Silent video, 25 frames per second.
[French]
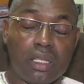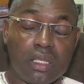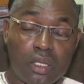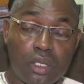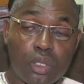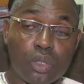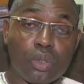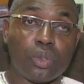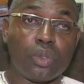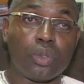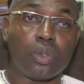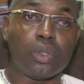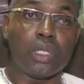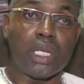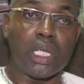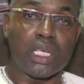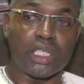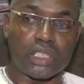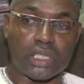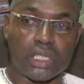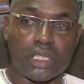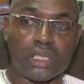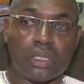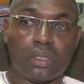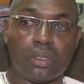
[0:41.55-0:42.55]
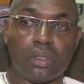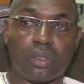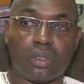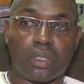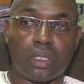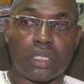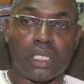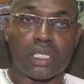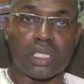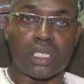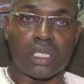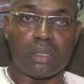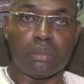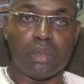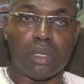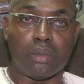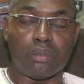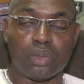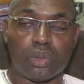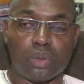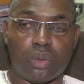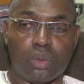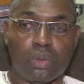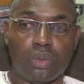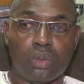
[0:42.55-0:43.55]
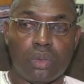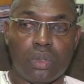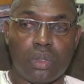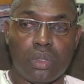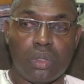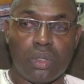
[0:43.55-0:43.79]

qui ont eu la chance de connaître Imam So,